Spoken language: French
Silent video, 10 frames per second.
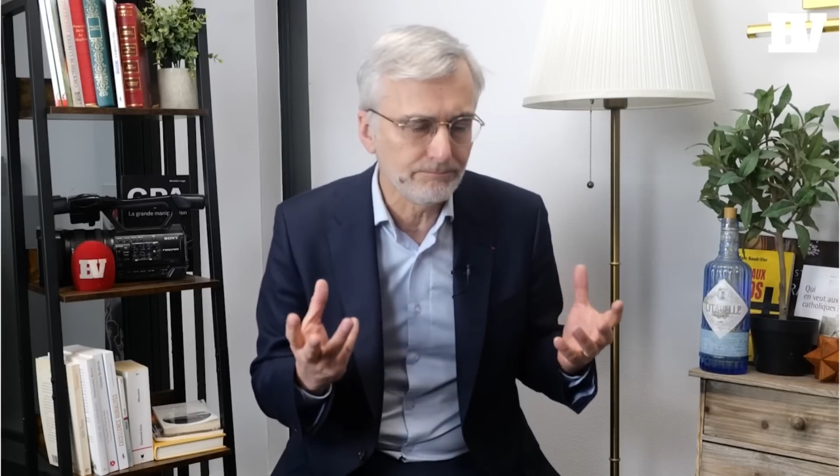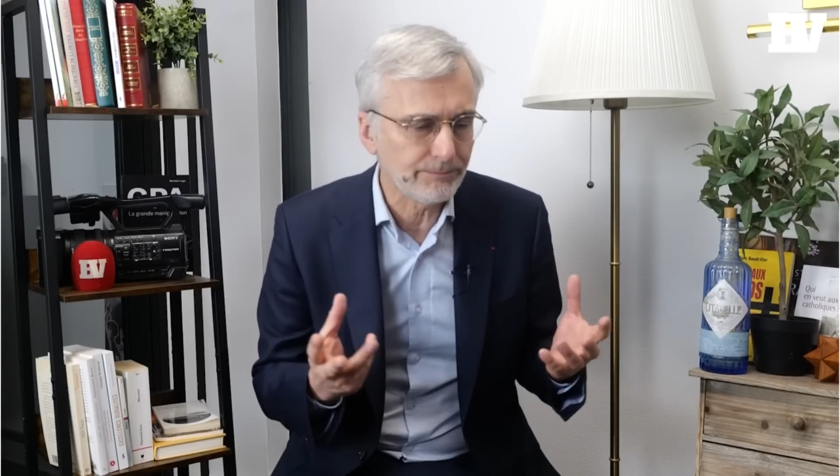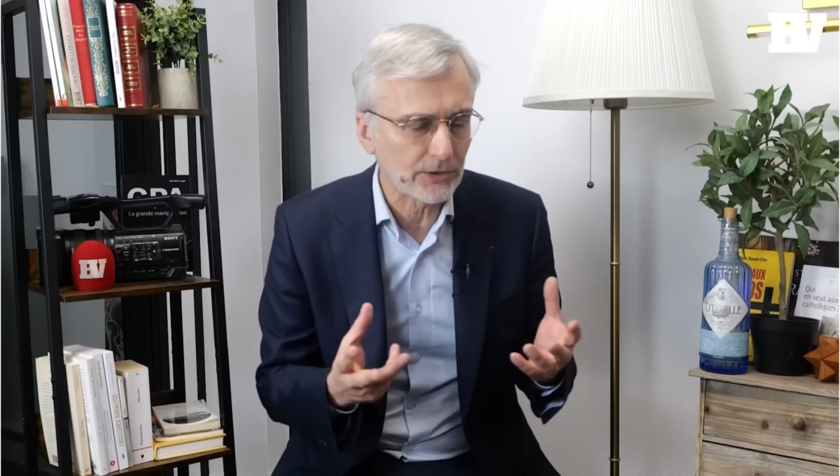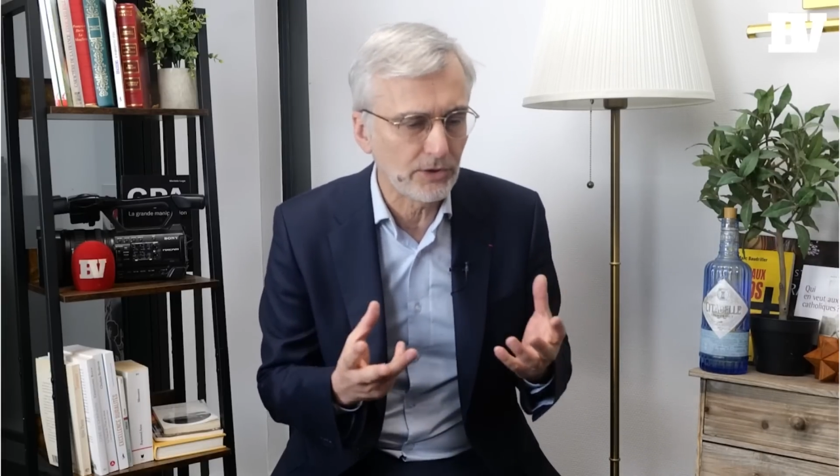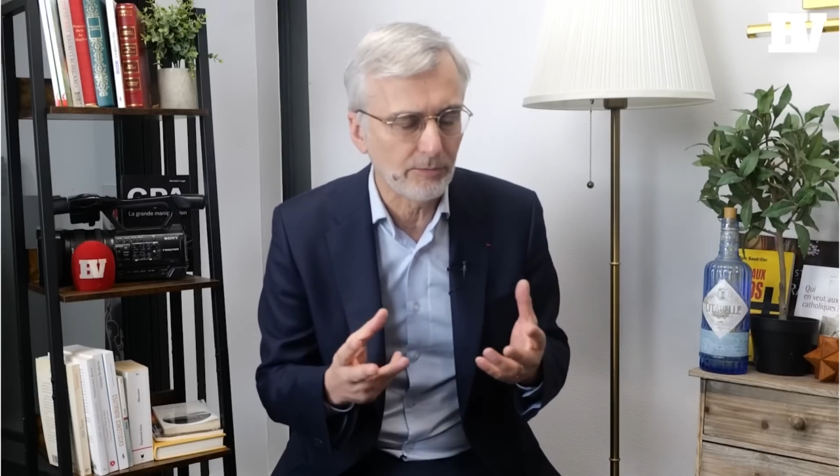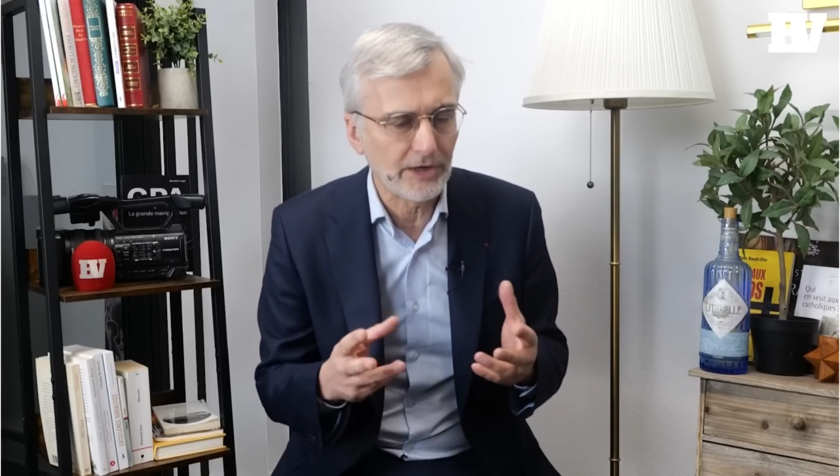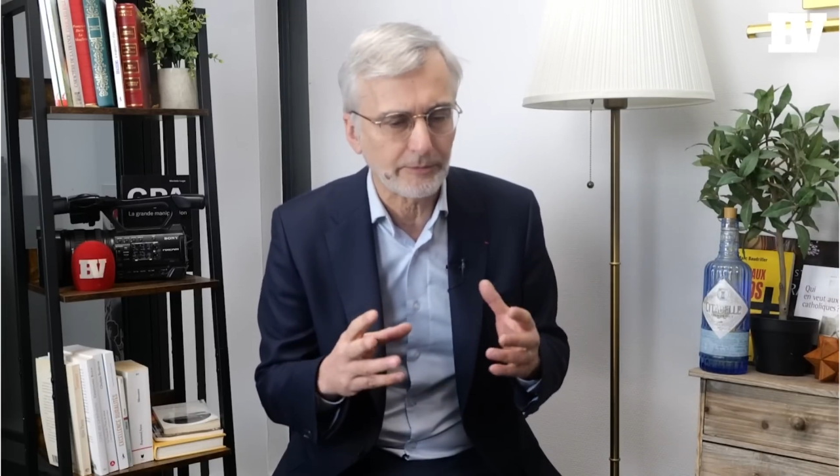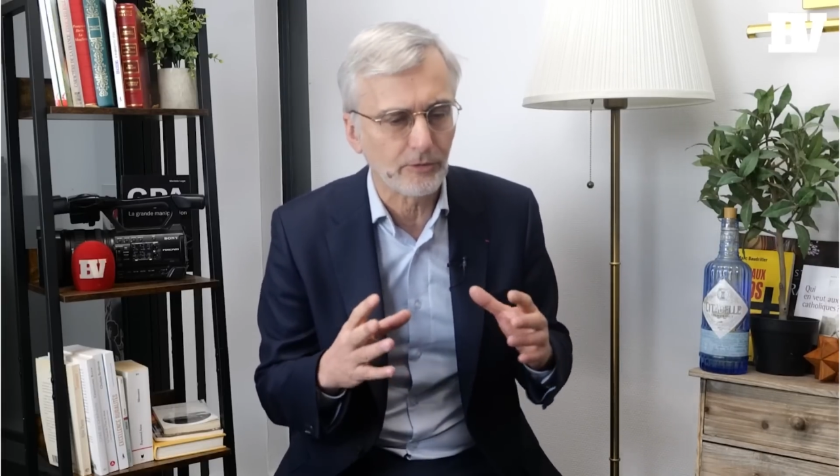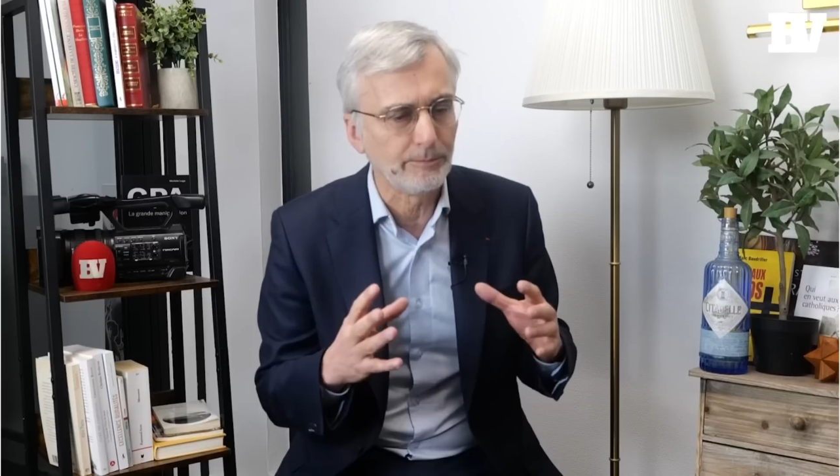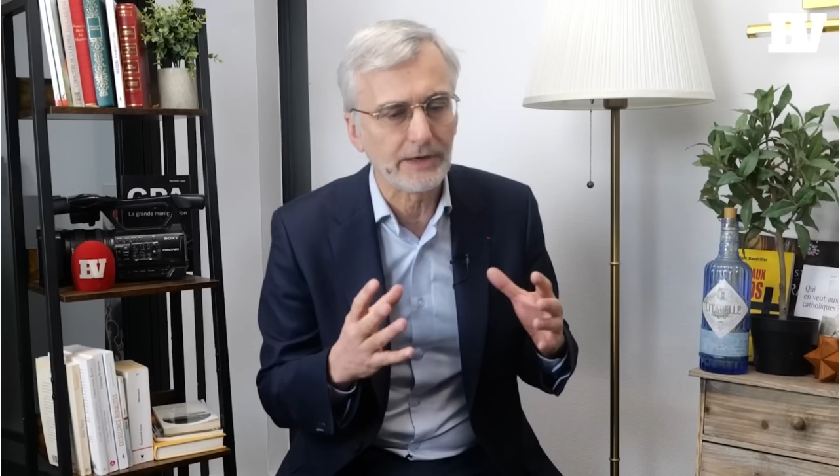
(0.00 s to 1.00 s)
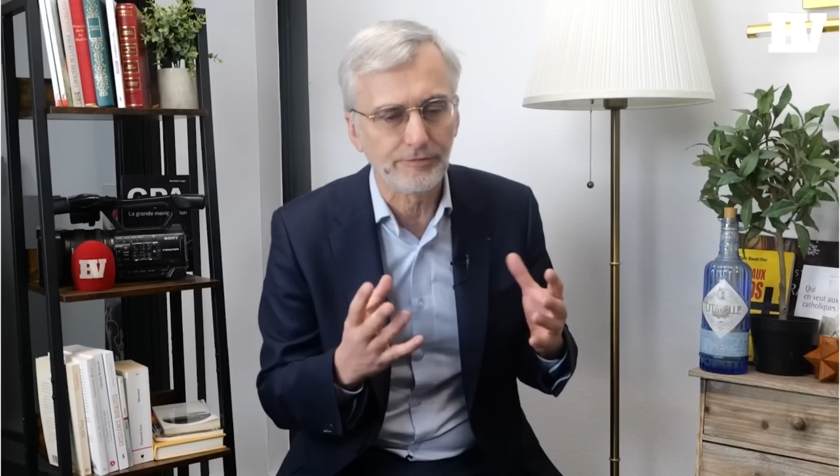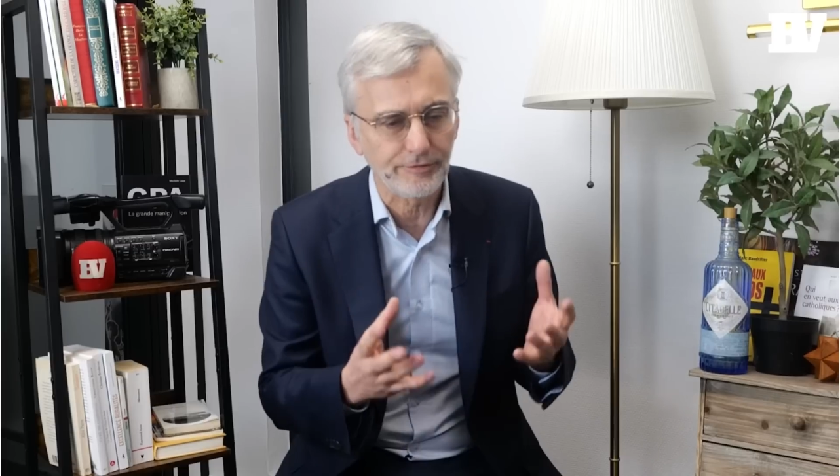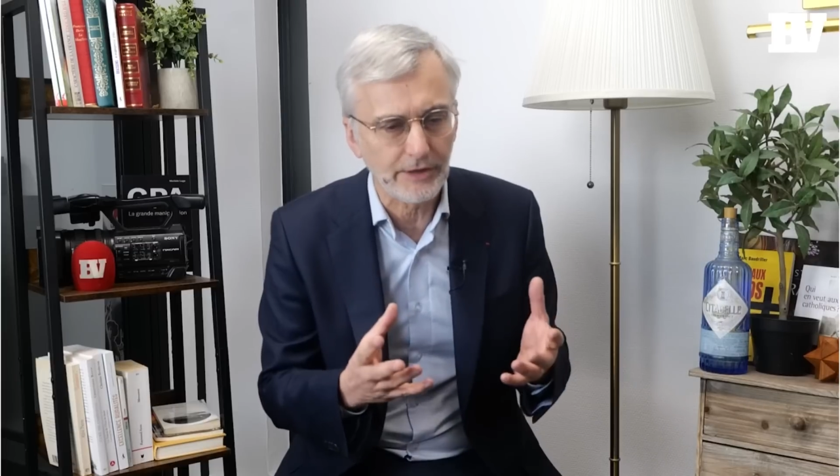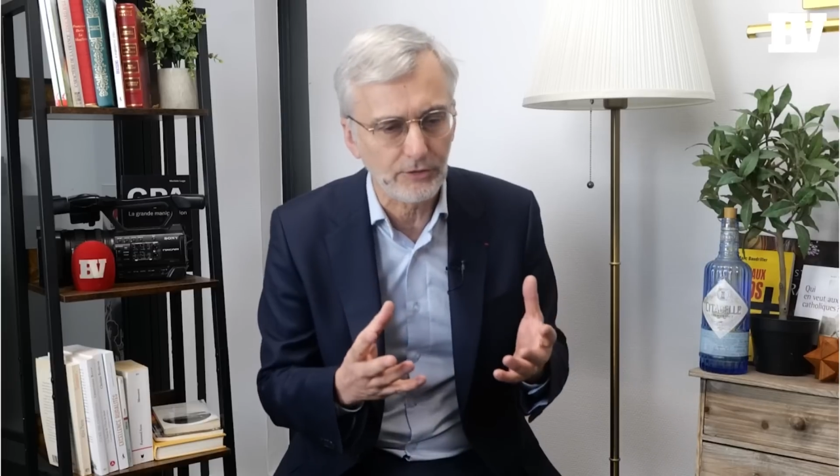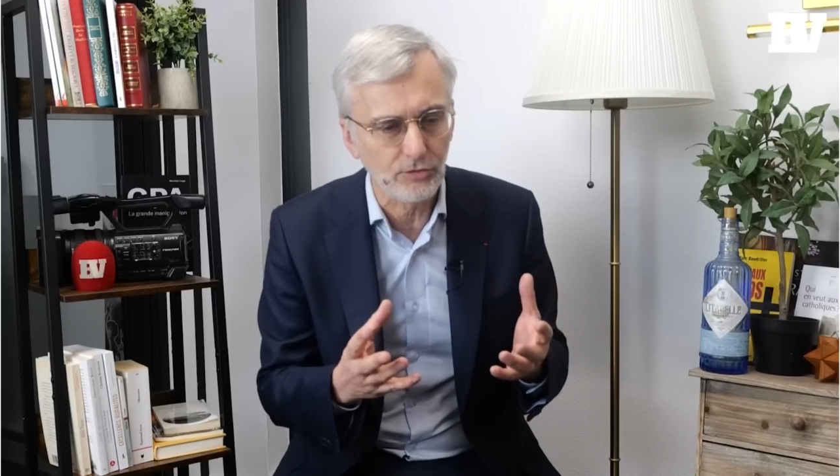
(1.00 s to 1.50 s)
pardonnez-moi l'expression, briefé